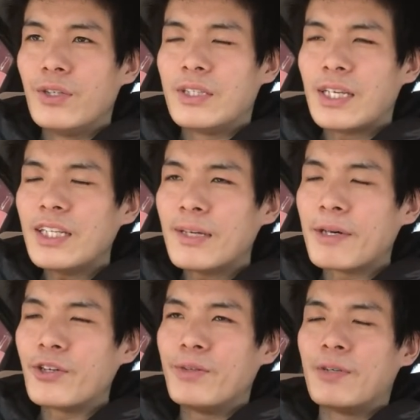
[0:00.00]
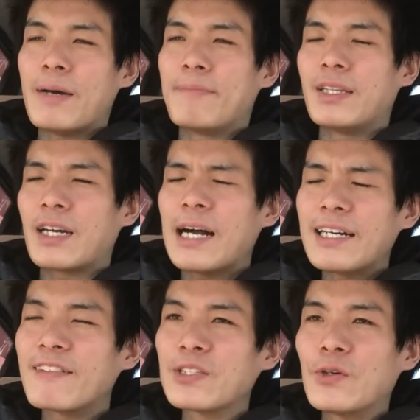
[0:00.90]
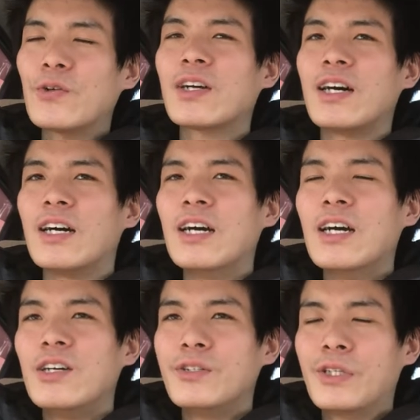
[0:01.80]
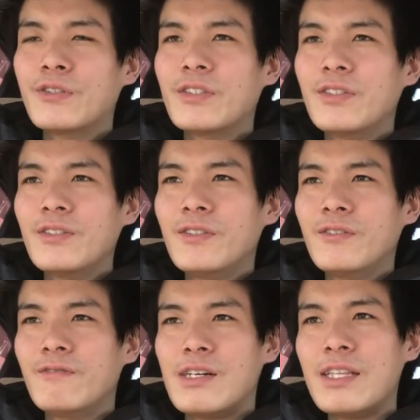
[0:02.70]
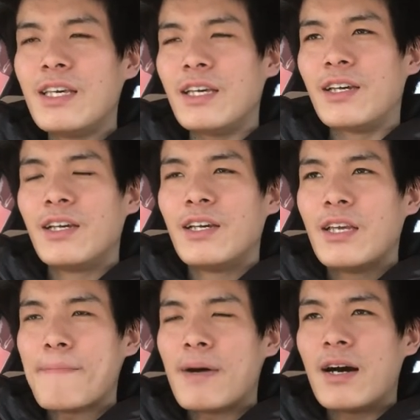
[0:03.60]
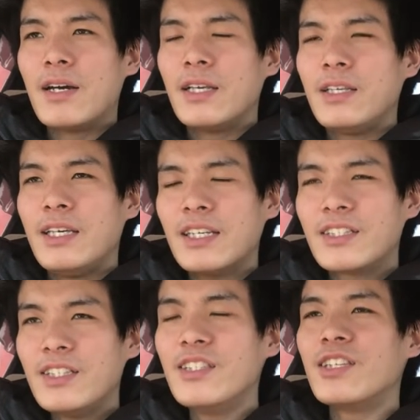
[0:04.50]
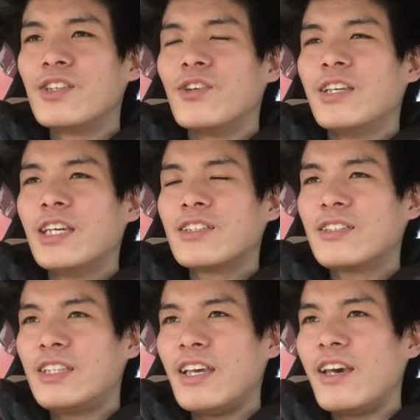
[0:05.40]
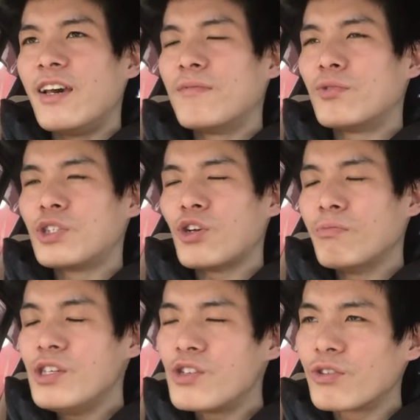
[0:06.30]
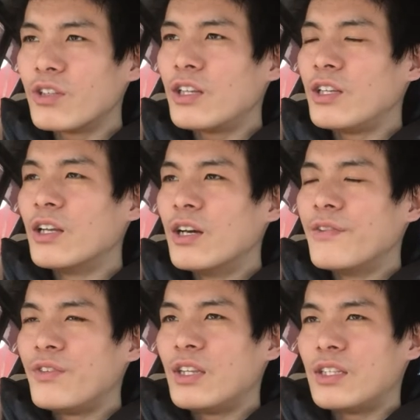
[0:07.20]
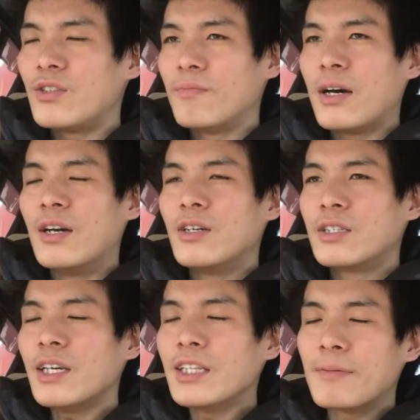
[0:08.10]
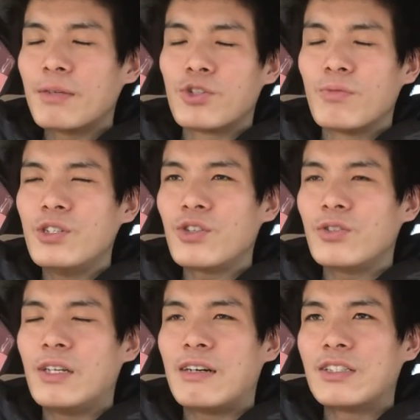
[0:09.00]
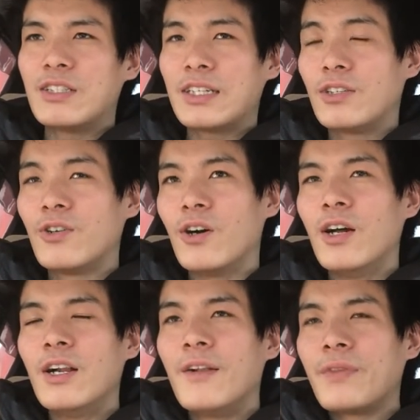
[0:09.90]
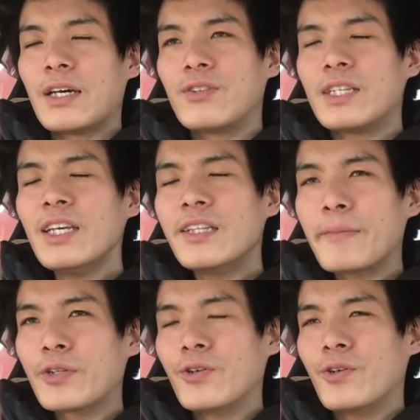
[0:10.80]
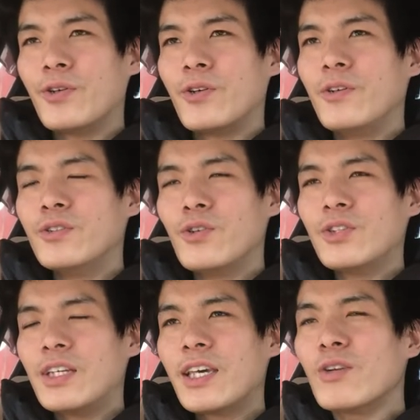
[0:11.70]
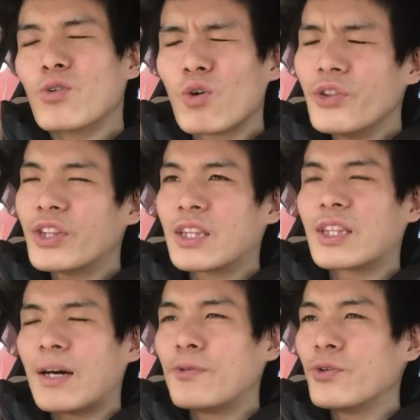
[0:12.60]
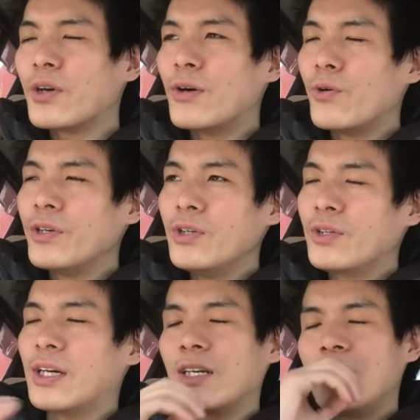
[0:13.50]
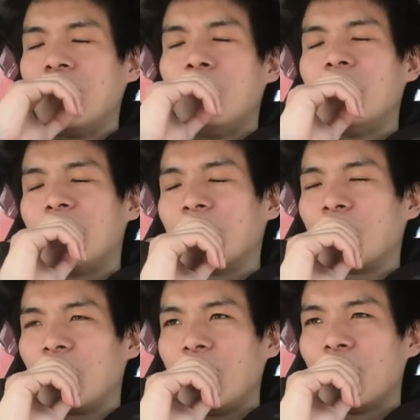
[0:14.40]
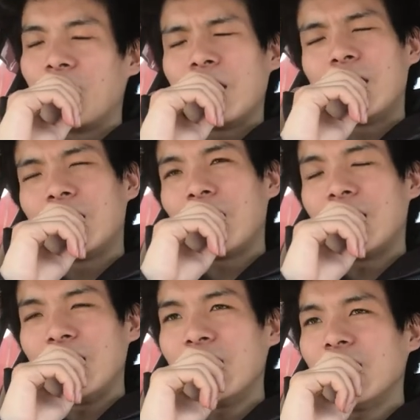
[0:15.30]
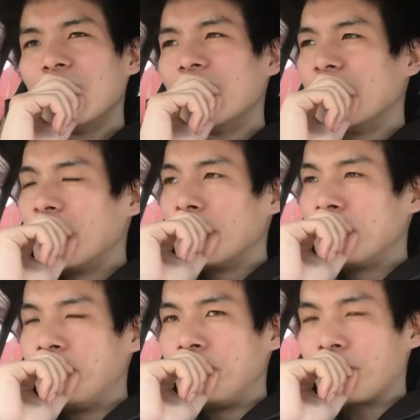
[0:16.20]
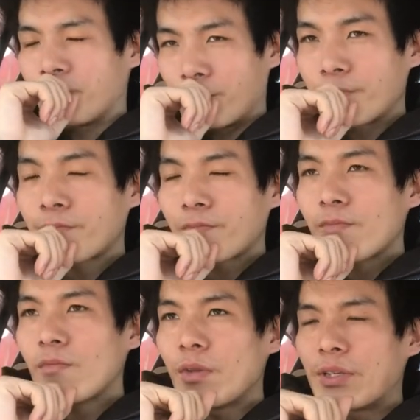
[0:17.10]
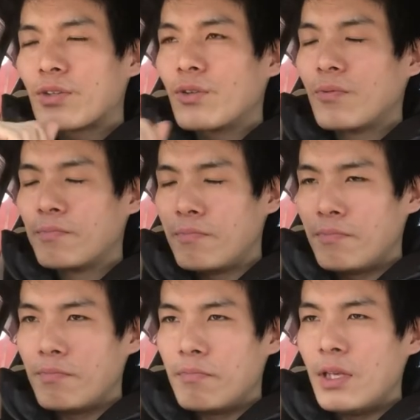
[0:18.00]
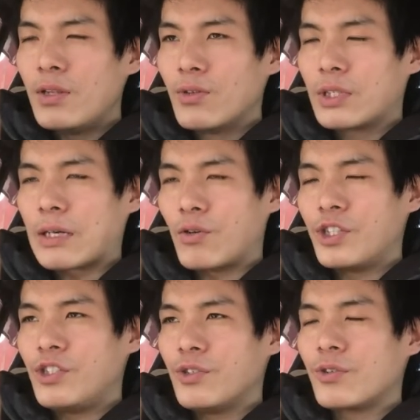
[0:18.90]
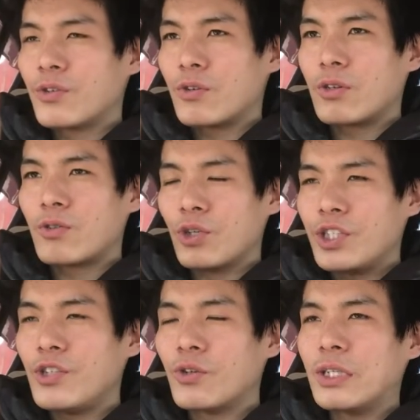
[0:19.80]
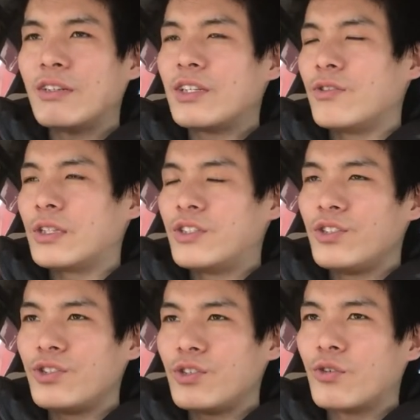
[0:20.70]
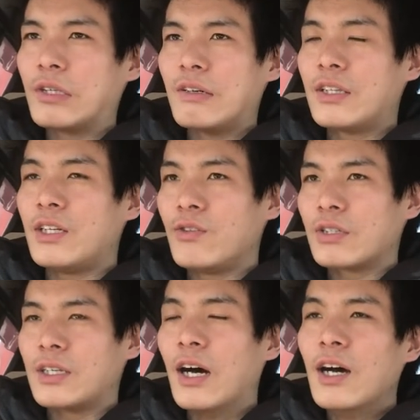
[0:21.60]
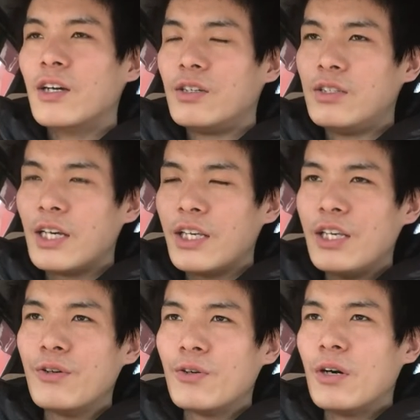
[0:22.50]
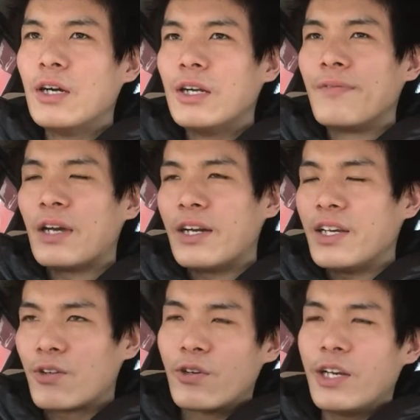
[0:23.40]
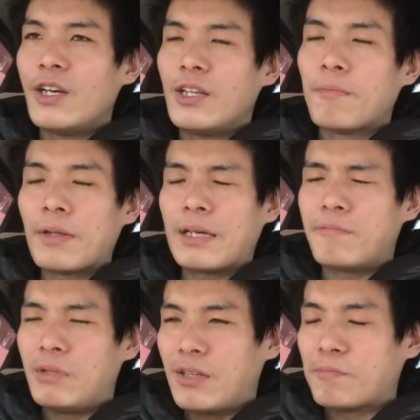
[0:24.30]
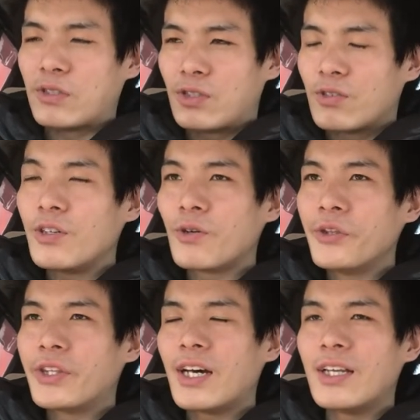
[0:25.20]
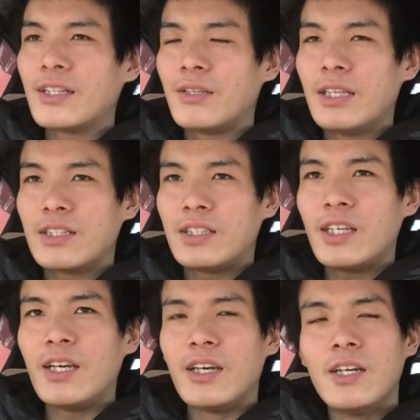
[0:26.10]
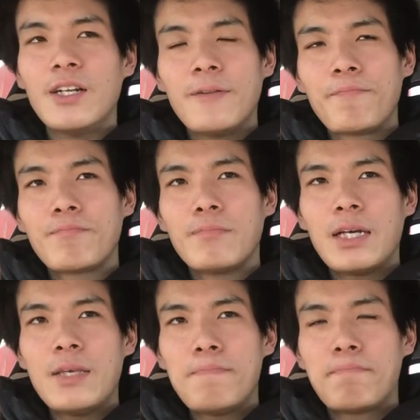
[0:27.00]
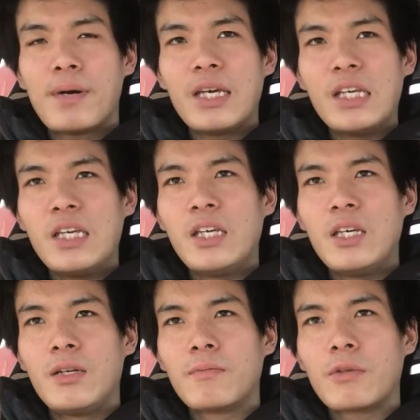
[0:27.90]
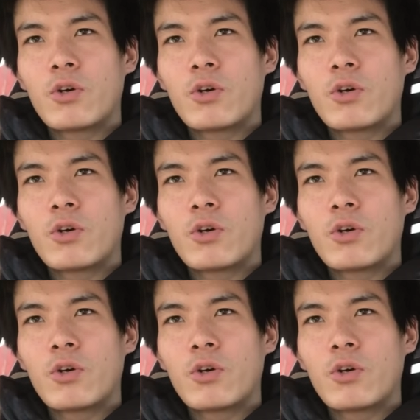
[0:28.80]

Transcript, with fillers: 埼玉よりもやっぱね香川の方がうどんはねやっぱ安いんですよ安くてもう庶民食なんですよまあ埼玉でも庶民食ではあるんだけどあの埼玉のうどんって結構凝ってたものが多いようなイメージなんですよね俺的にねうんあその麺のさ腰を腰にこだわったりとかつゆにこだわったりとかさ具材をあれやこれや入れてみたいみたいなすごい凝ったやつでまあ1杯5600